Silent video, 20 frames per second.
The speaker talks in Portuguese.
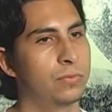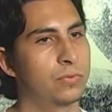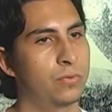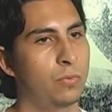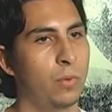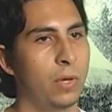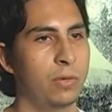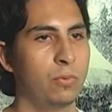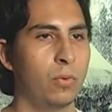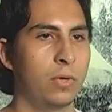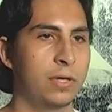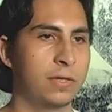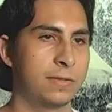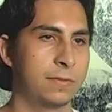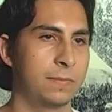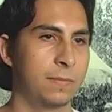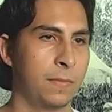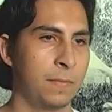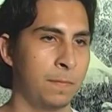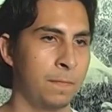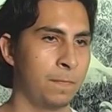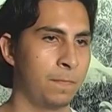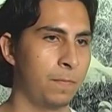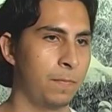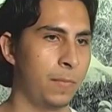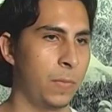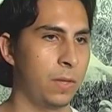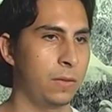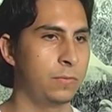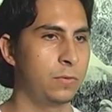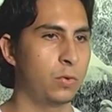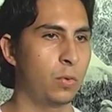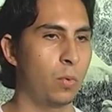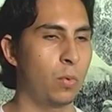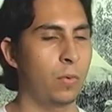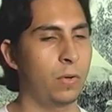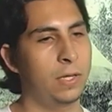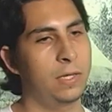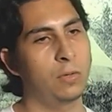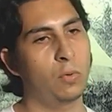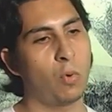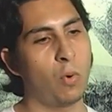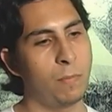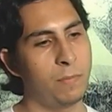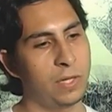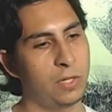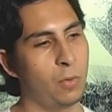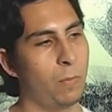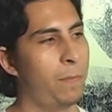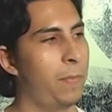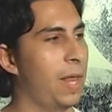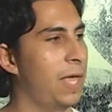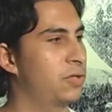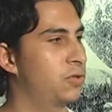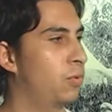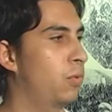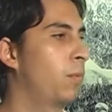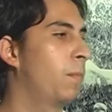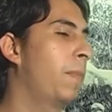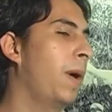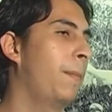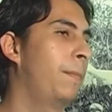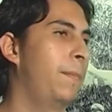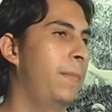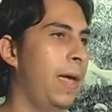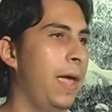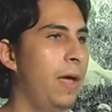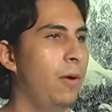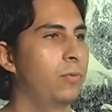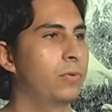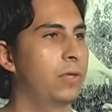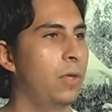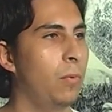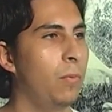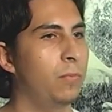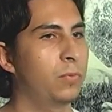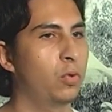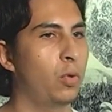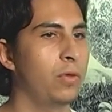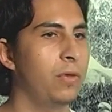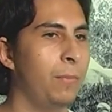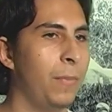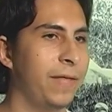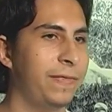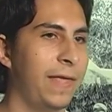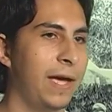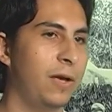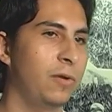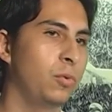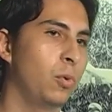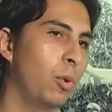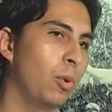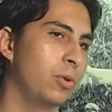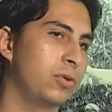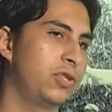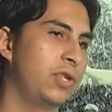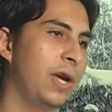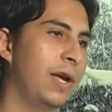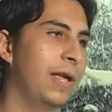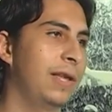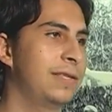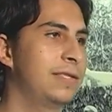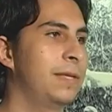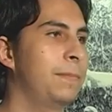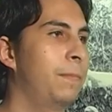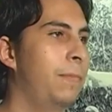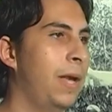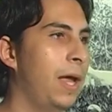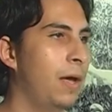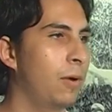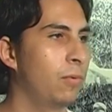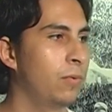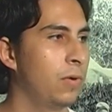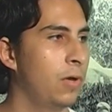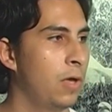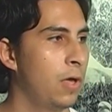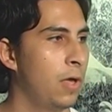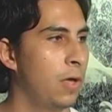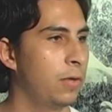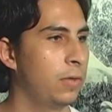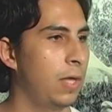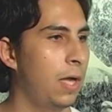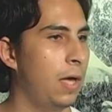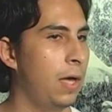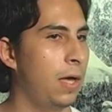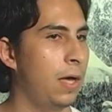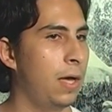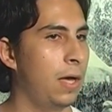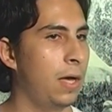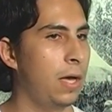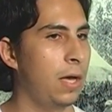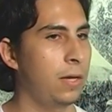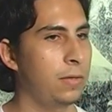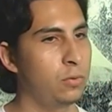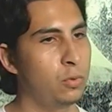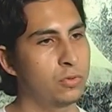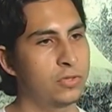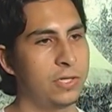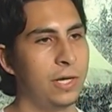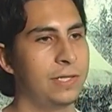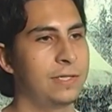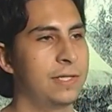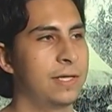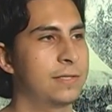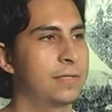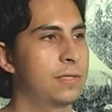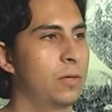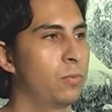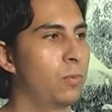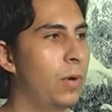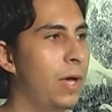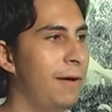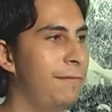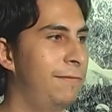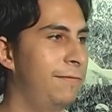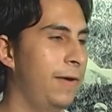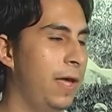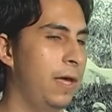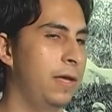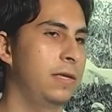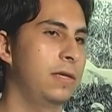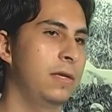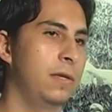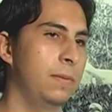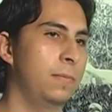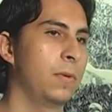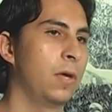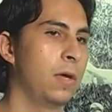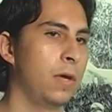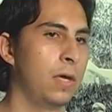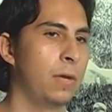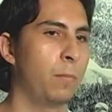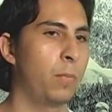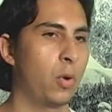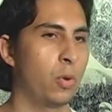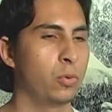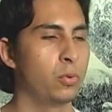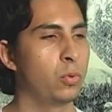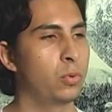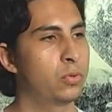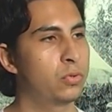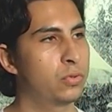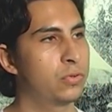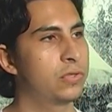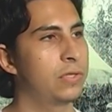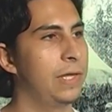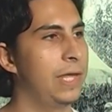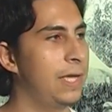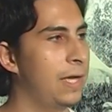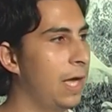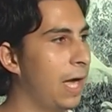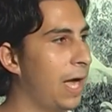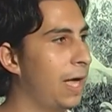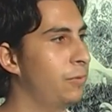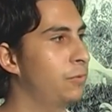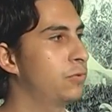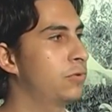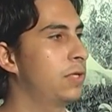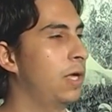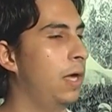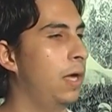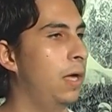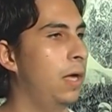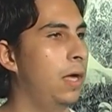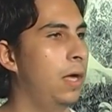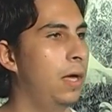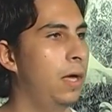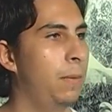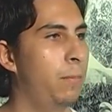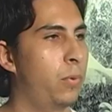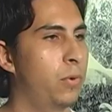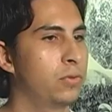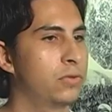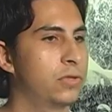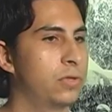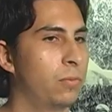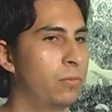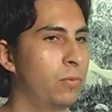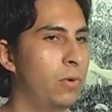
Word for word: os coadores de, que combinam plástico com papel, então toda uma tecnologia que eles empregam na industrialização do café e produtos ligados à, à produção